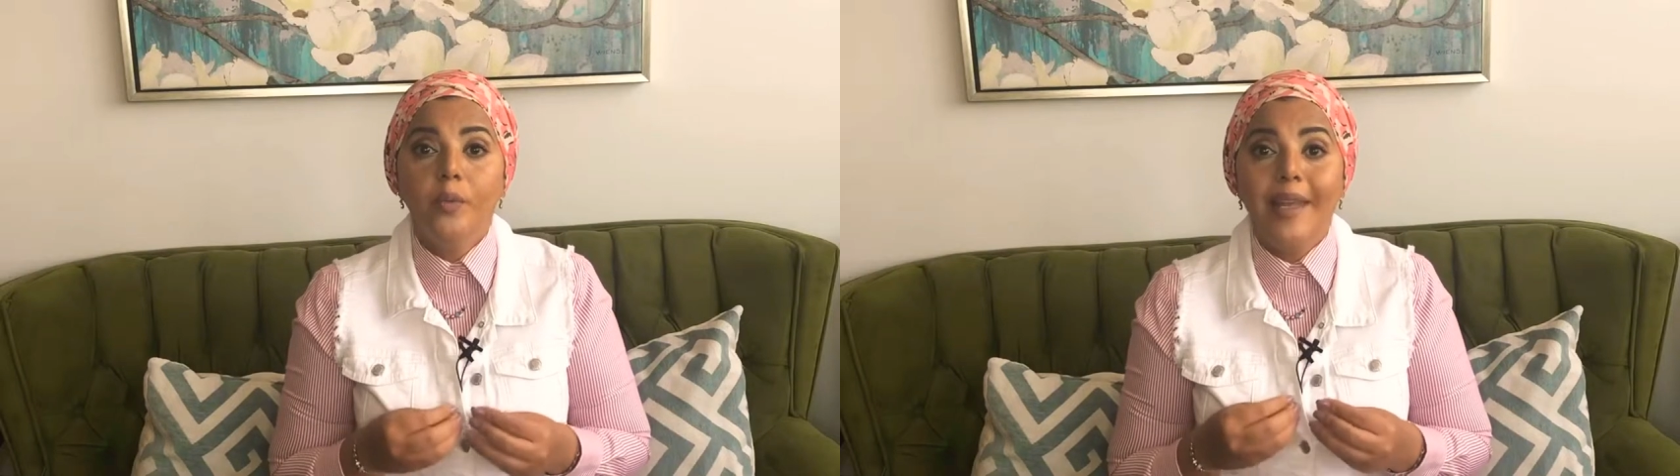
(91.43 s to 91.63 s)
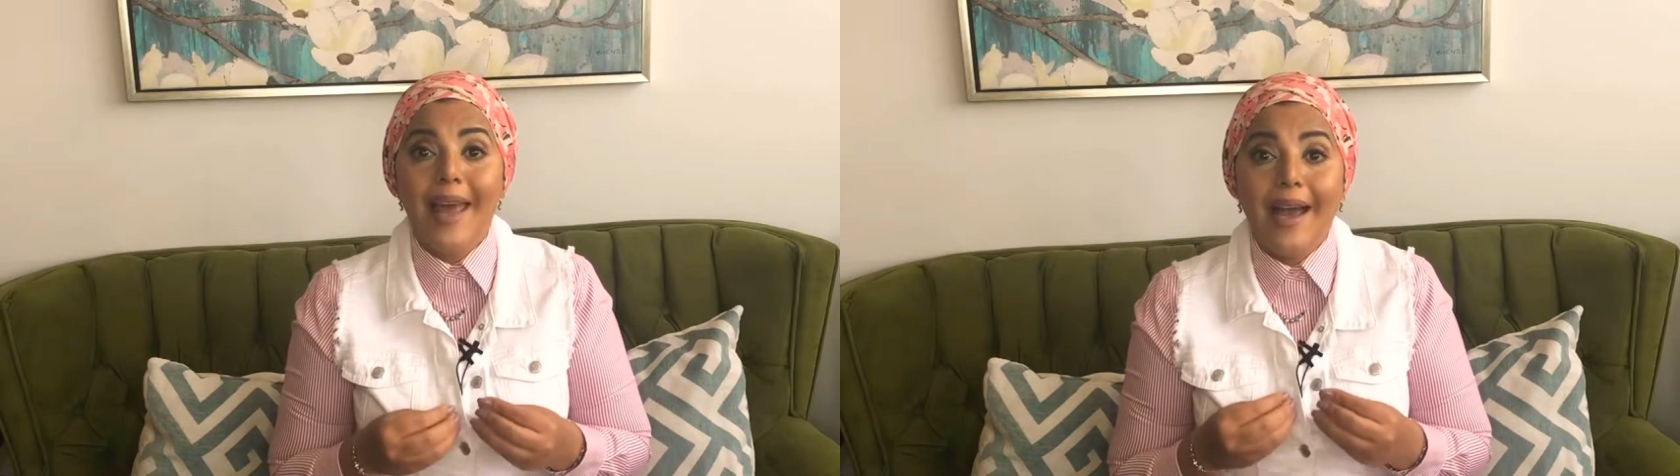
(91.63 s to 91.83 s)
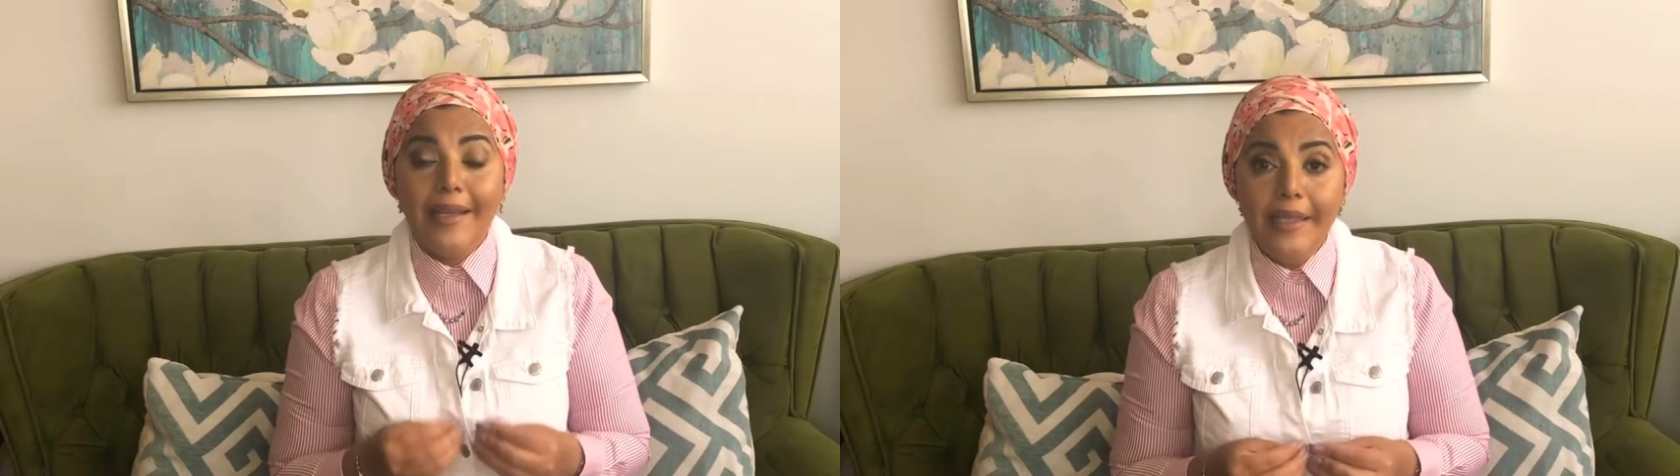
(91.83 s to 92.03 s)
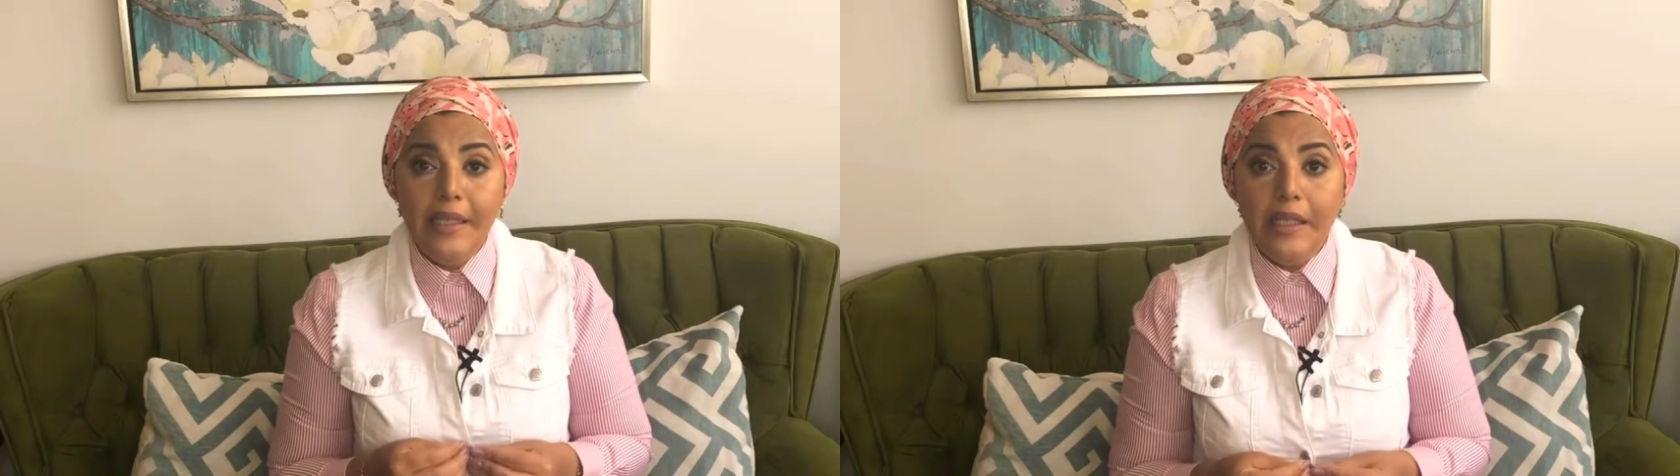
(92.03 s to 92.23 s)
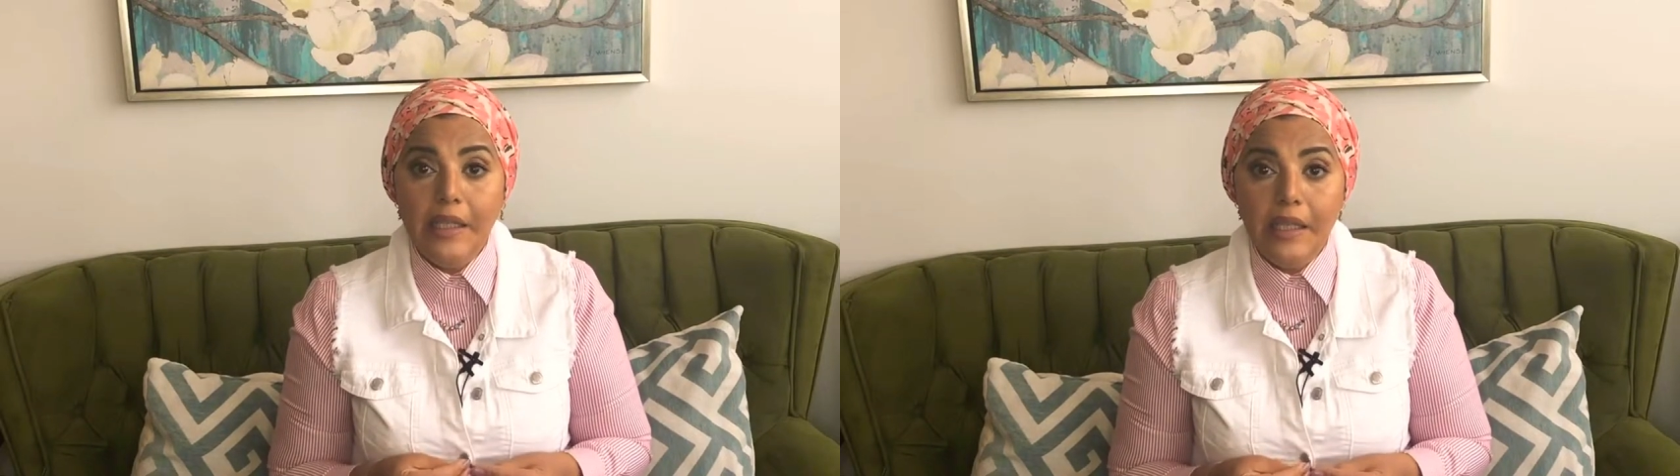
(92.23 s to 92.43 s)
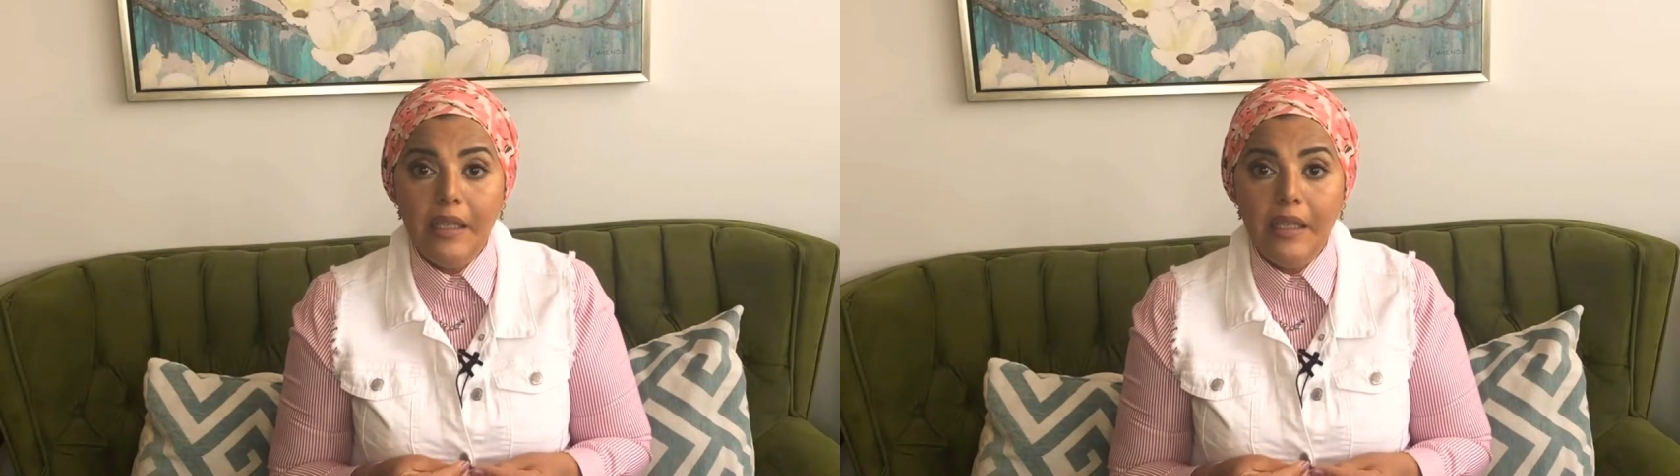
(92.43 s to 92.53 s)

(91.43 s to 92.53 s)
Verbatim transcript: الحقيقي